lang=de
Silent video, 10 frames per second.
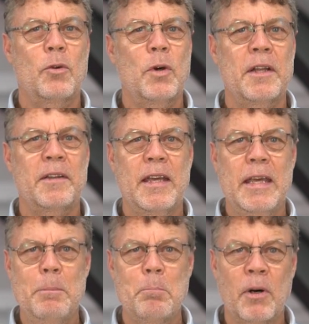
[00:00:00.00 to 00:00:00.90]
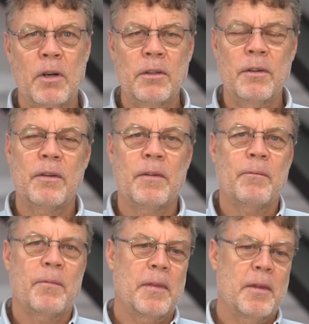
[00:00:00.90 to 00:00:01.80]
tut immer
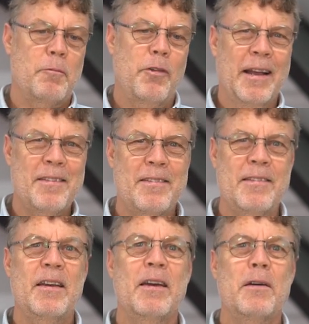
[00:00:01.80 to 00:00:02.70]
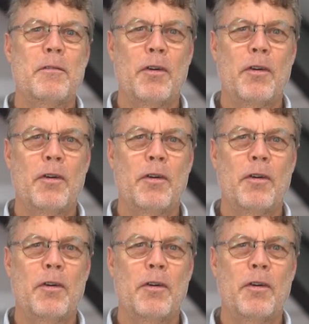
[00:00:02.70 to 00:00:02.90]
Faszien